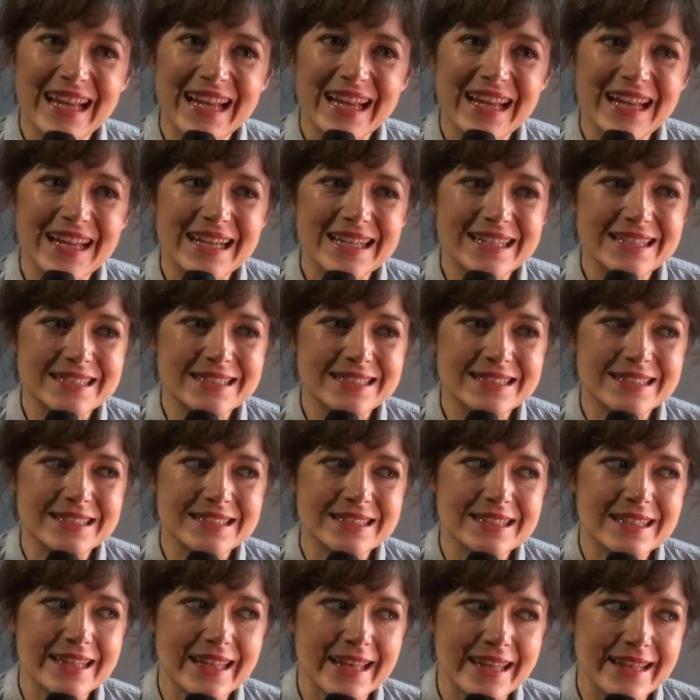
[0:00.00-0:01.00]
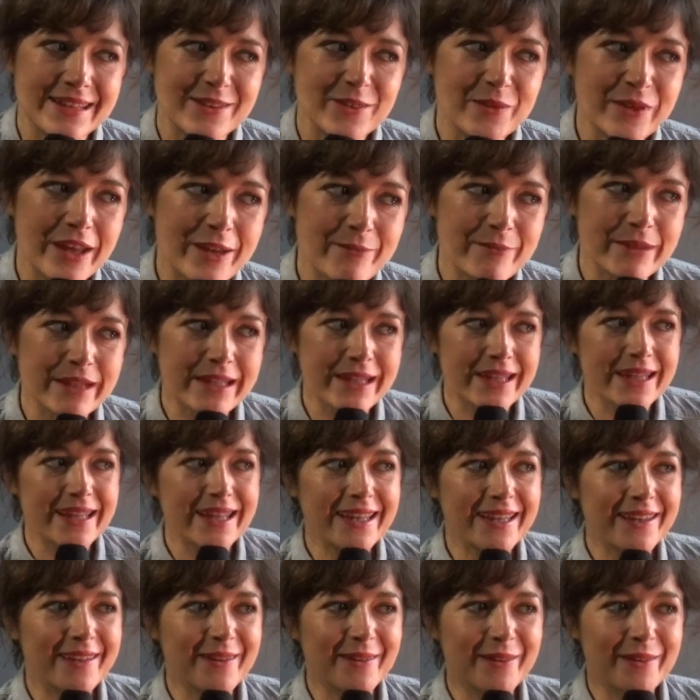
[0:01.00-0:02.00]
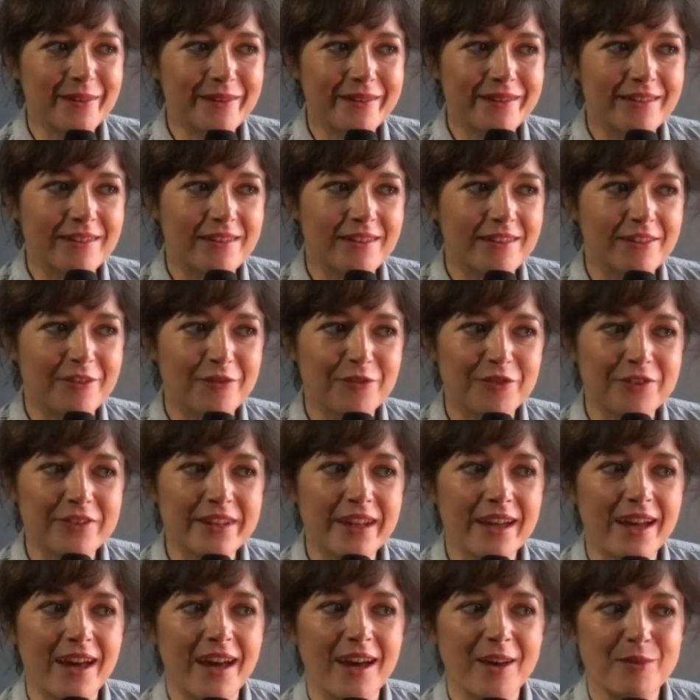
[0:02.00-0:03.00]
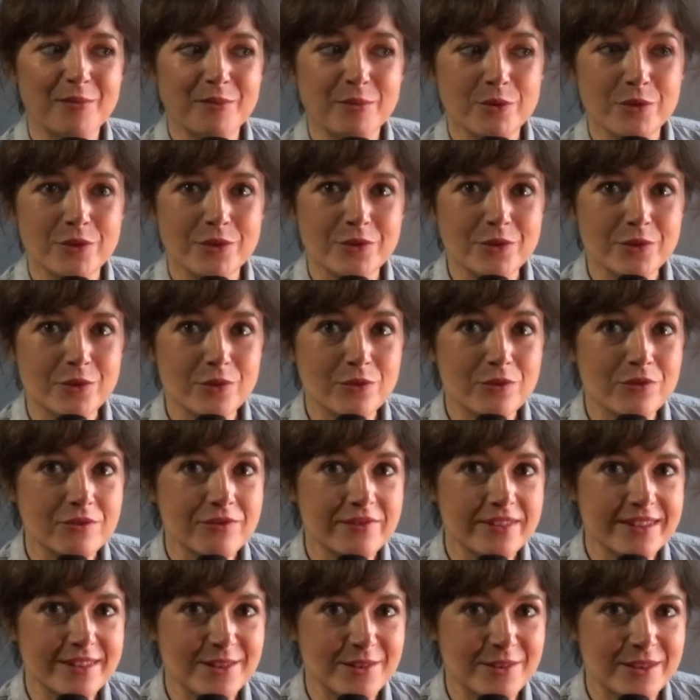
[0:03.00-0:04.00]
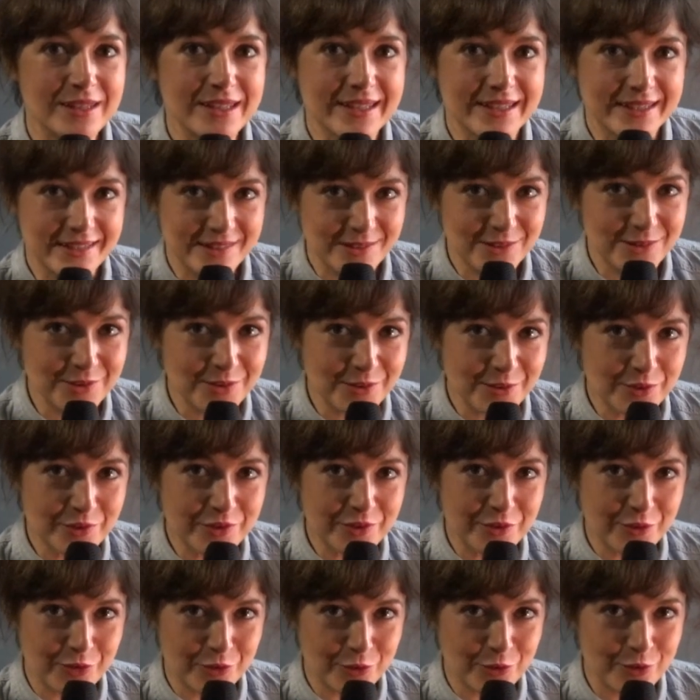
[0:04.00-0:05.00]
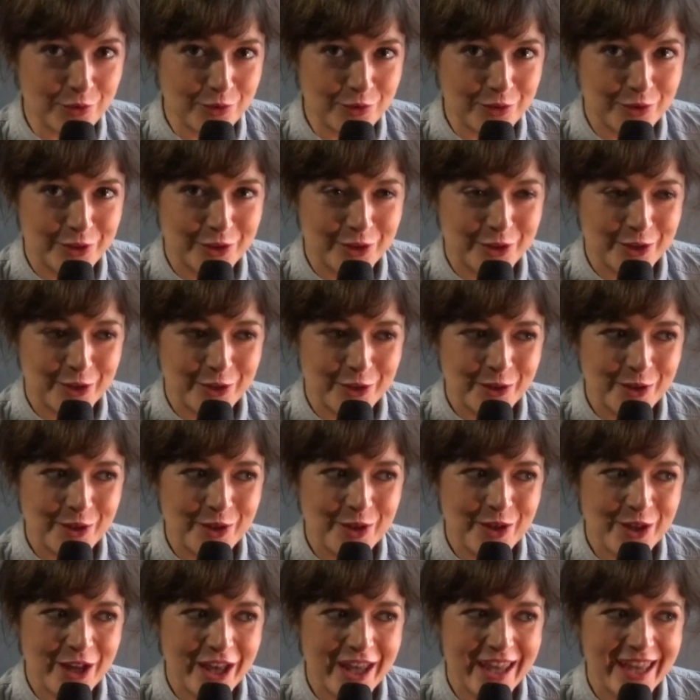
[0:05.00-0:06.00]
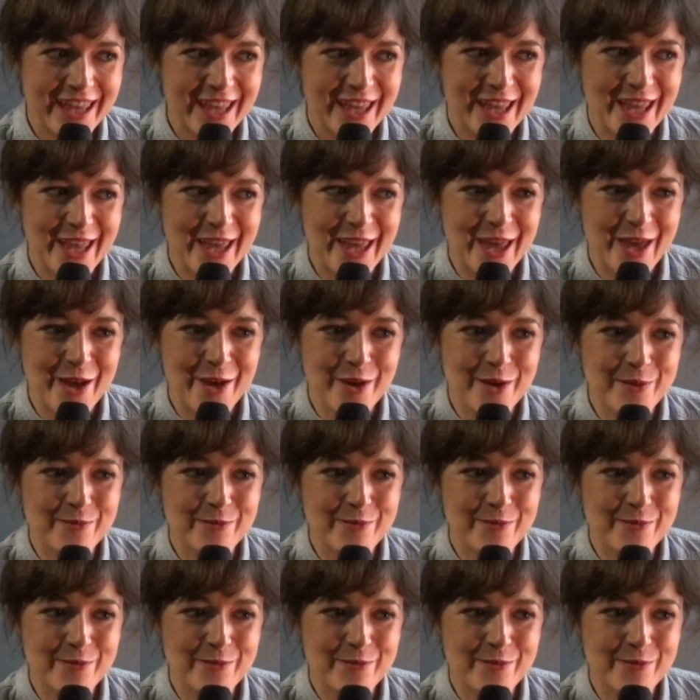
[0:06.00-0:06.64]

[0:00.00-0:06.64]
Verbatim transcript: Euh, et donc après, euh, faudra me retrouver sur les réseaux sociaux. Et euh,